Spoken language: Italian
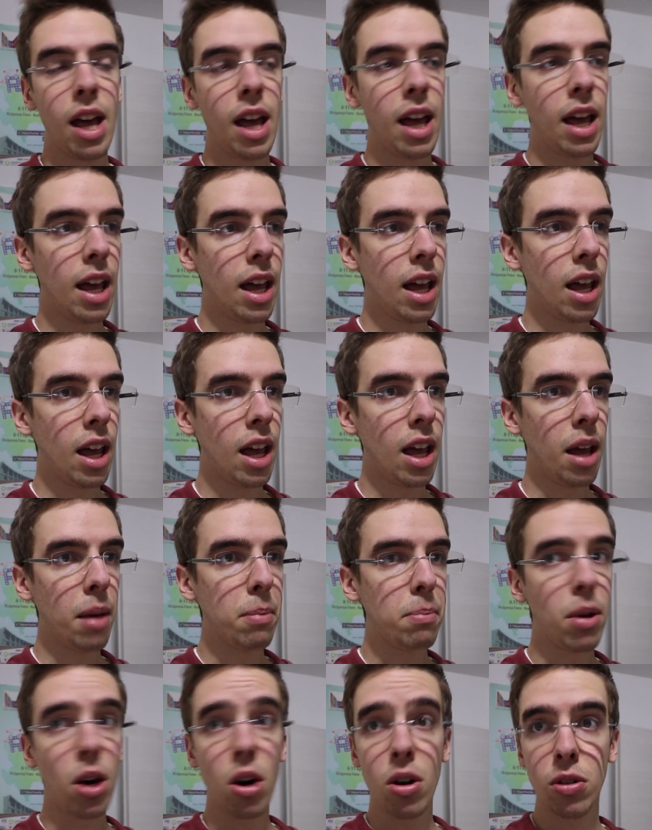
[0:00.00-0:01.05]
eh,
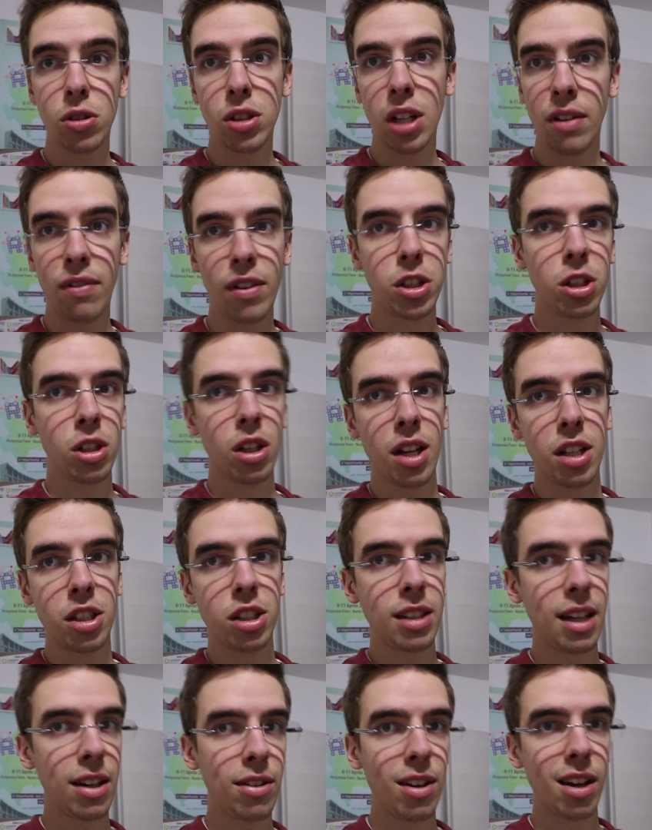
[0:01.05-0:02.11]
però non ce la faccio a
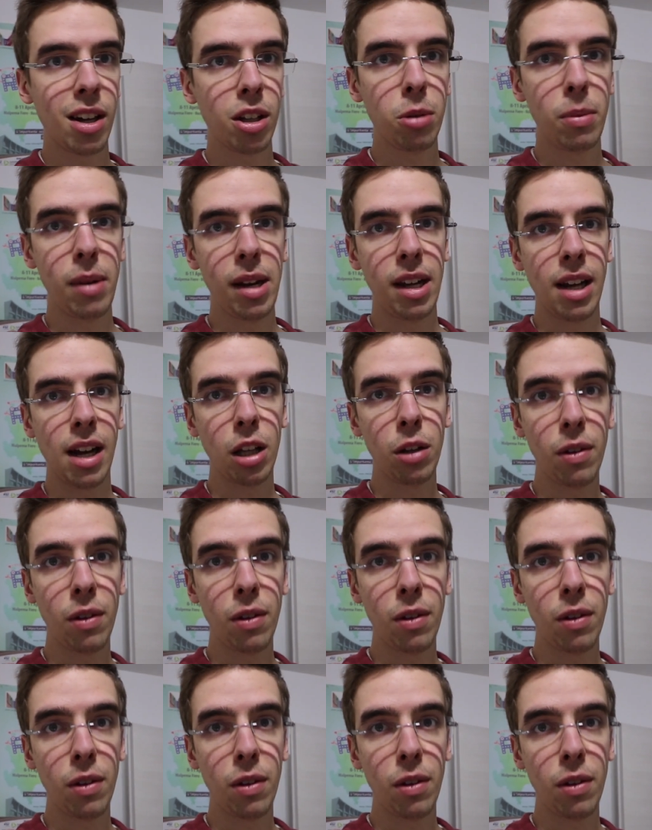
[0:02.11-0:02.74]
registrare neanche domenica.